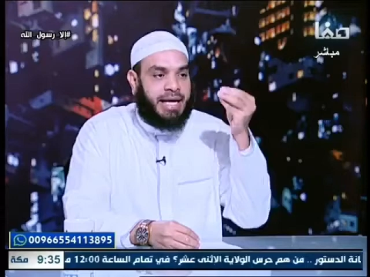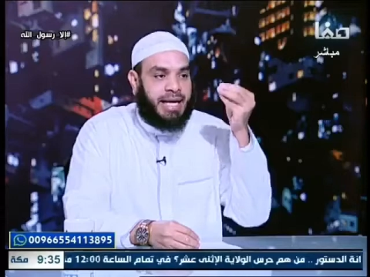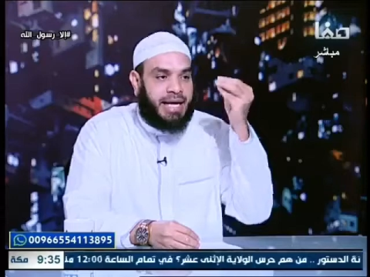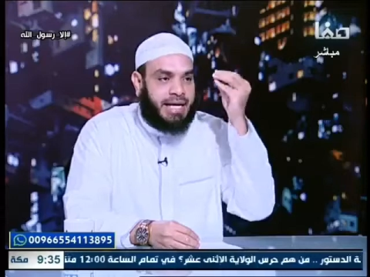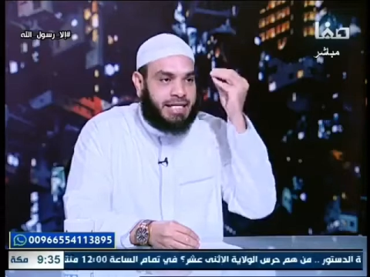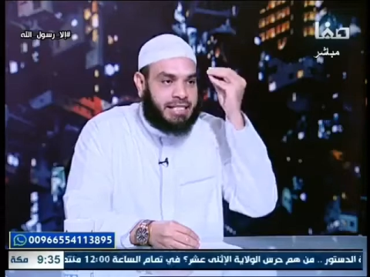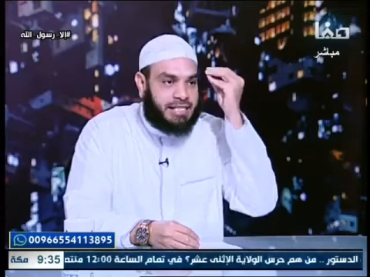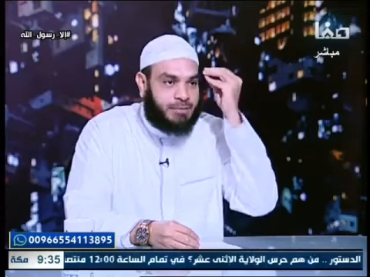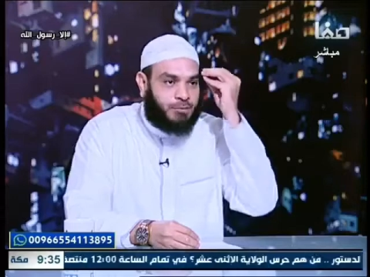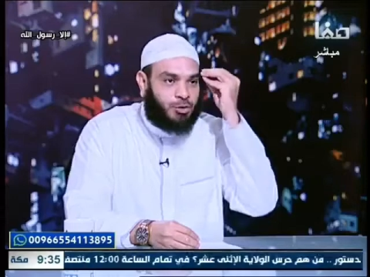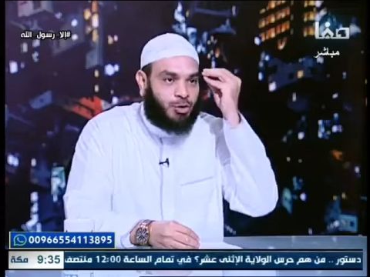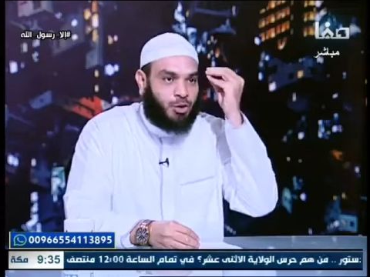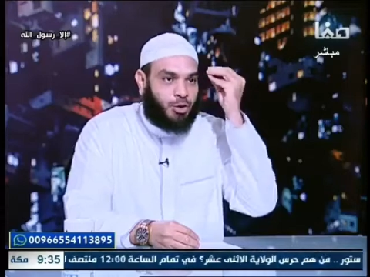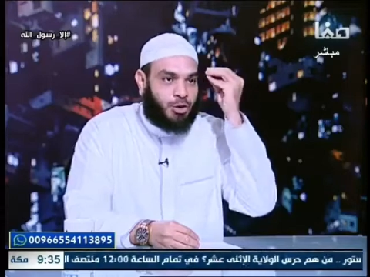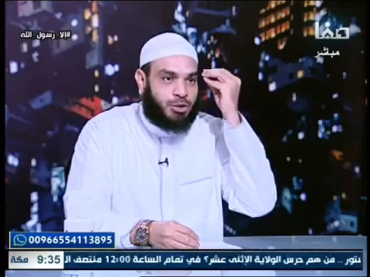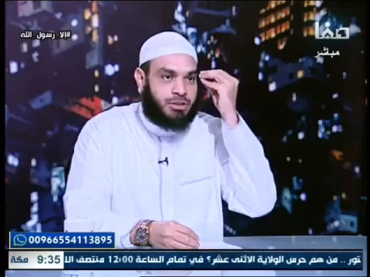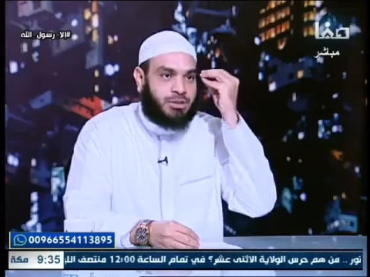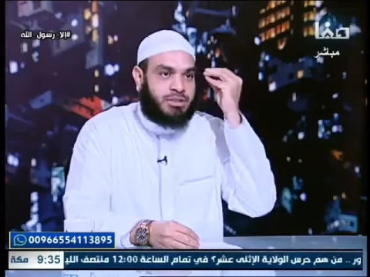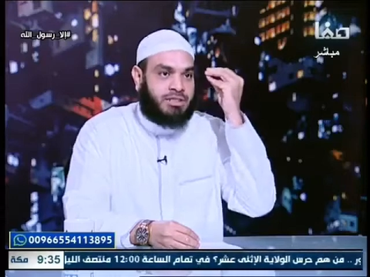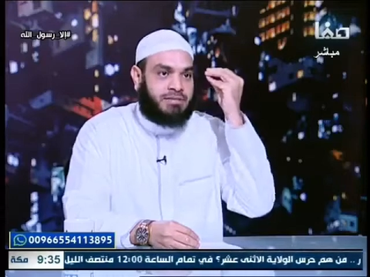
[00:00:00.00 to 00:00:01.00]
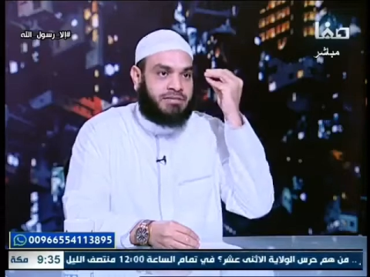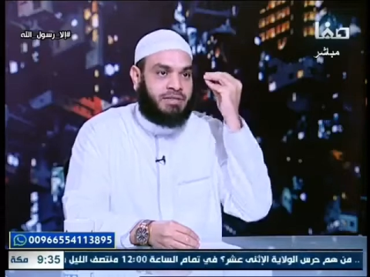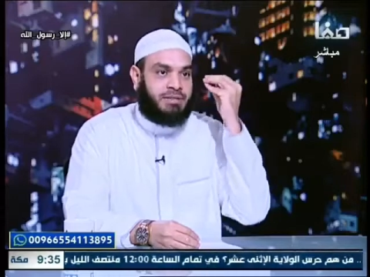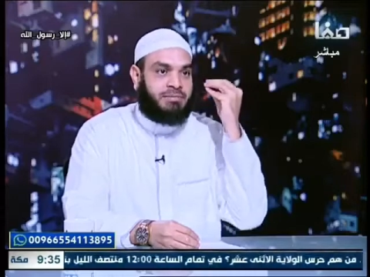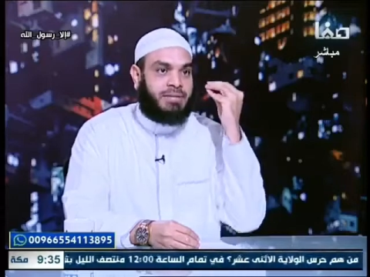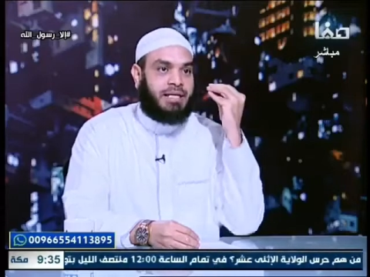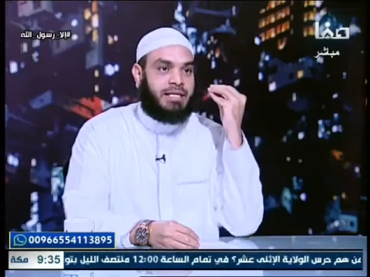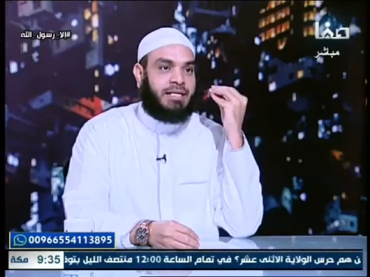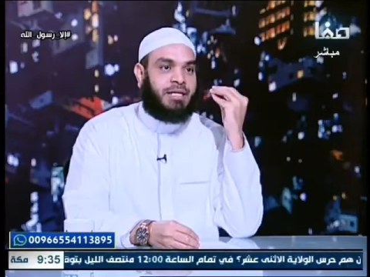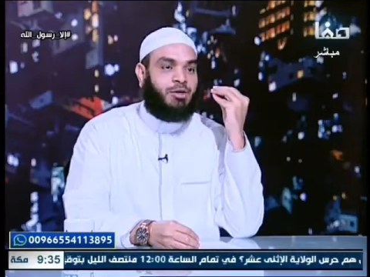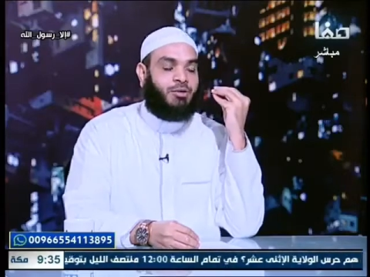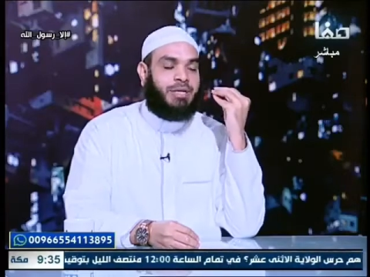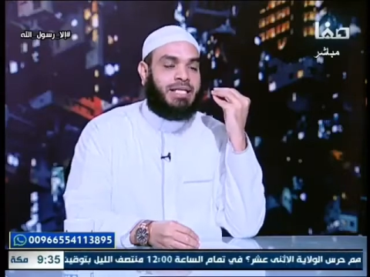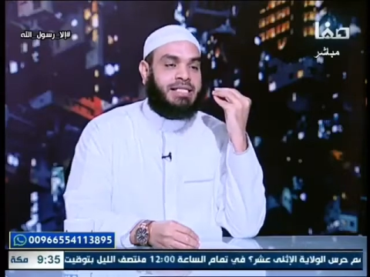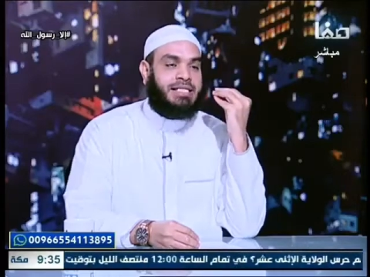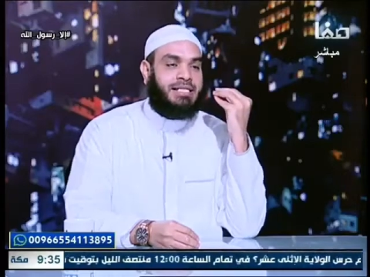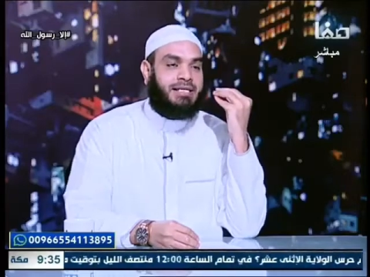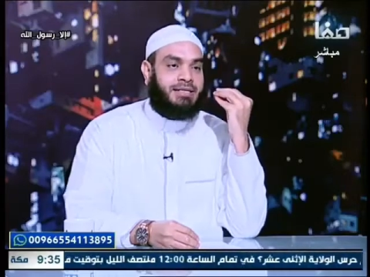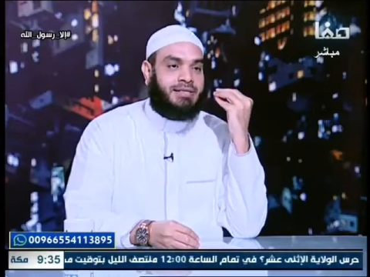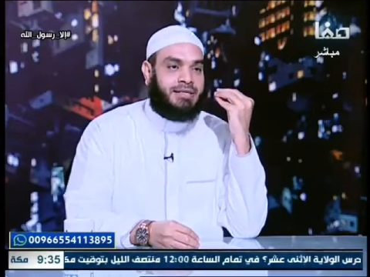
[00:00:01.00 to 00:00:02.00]
لازم نحط في دماغنا
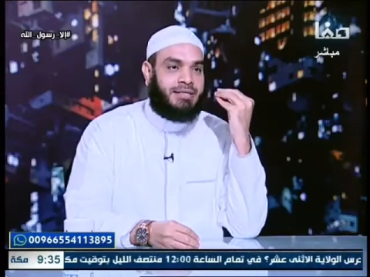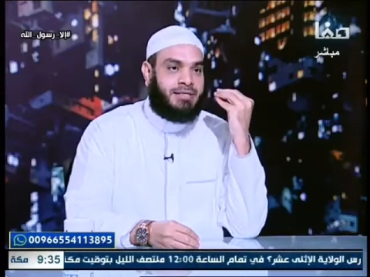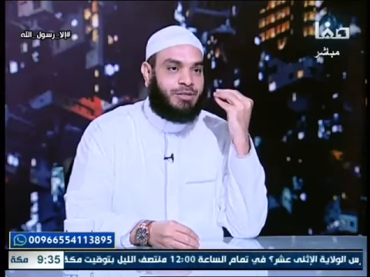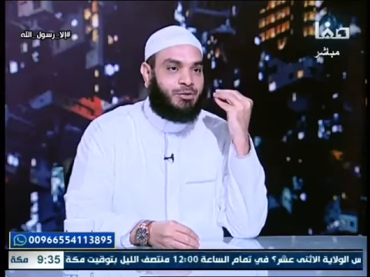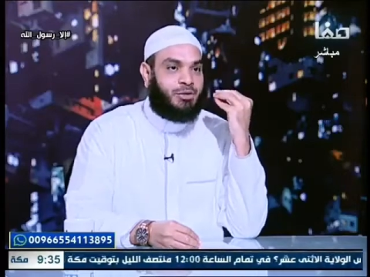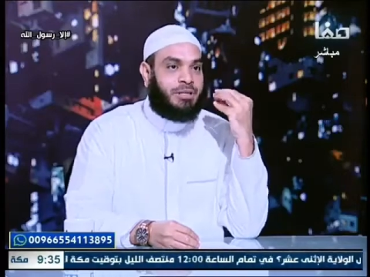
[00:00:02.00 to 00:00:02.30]
كويس جدا